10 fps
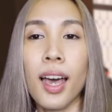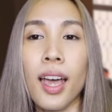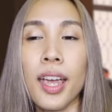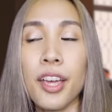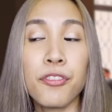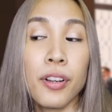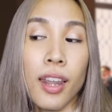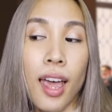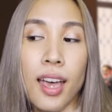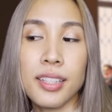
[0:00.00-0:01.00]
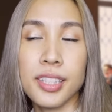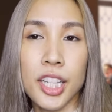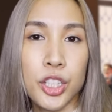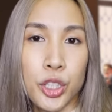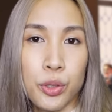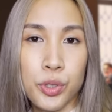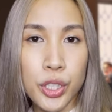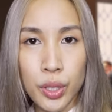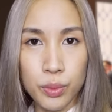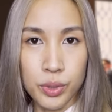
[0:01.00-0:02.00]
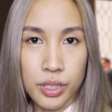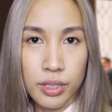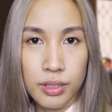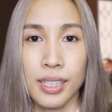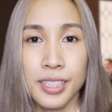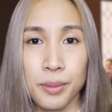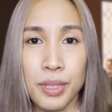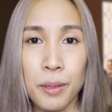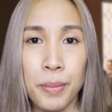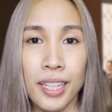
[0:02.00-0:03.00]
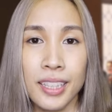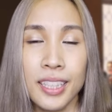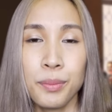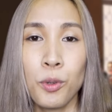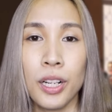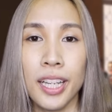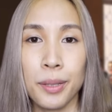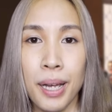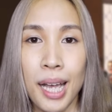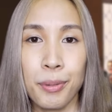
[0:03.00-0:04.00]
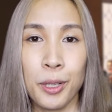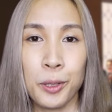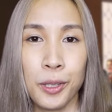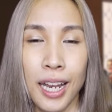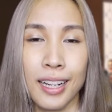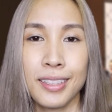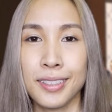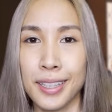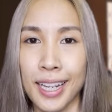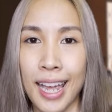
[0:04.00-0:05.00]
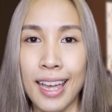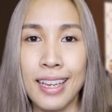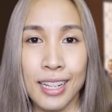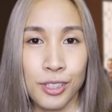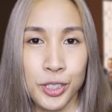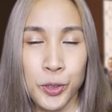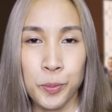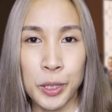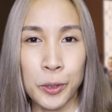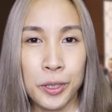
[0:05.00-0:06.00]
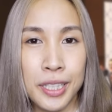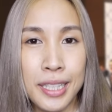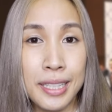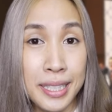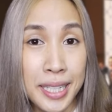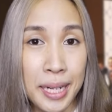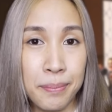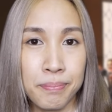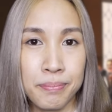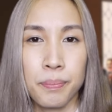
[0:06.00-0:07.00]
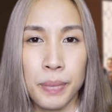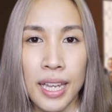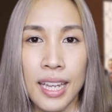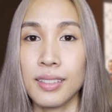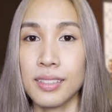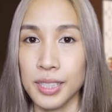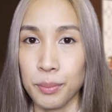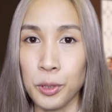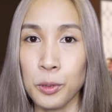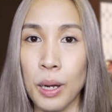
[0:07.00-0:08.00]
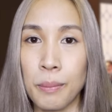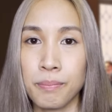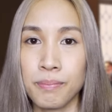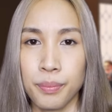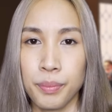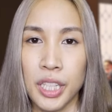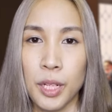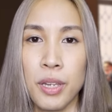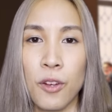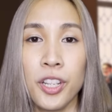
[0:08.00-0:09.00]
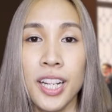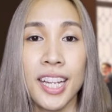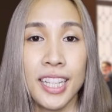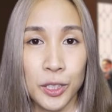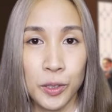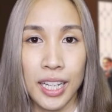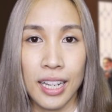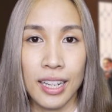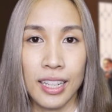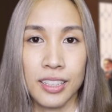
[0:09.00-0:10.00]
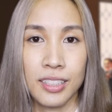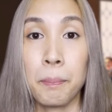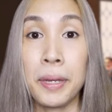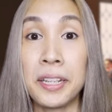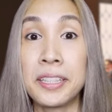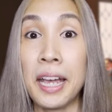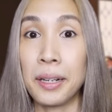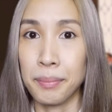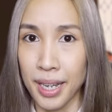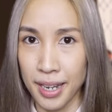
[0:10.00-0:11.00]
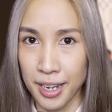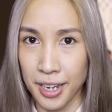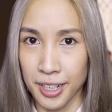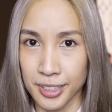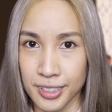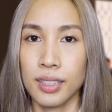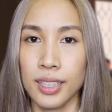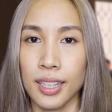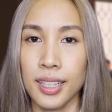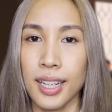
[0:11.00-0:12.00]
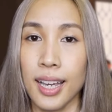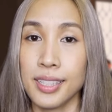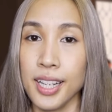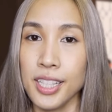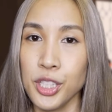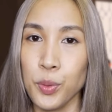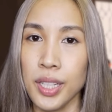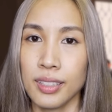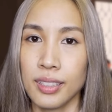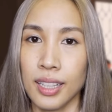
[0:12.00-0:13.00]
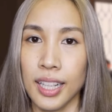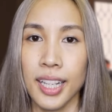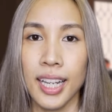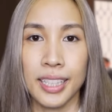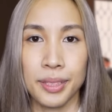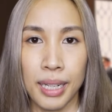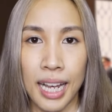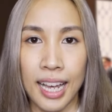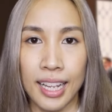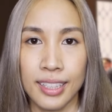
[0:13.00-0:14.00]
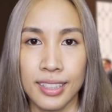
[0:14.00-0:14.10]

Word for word: I have class and you don'tสำหรับแพทเทิร์นบุคลิกภาพของคนลักษ์หนึ่งนะคะเขาจะดูเป็นคนที่เนี๊ยบเป๊ะสำรวมมีระเบียบวินัยในตนเองเป็นอย่างมากทั้งในการใช้ชีวิตและในการทำงาน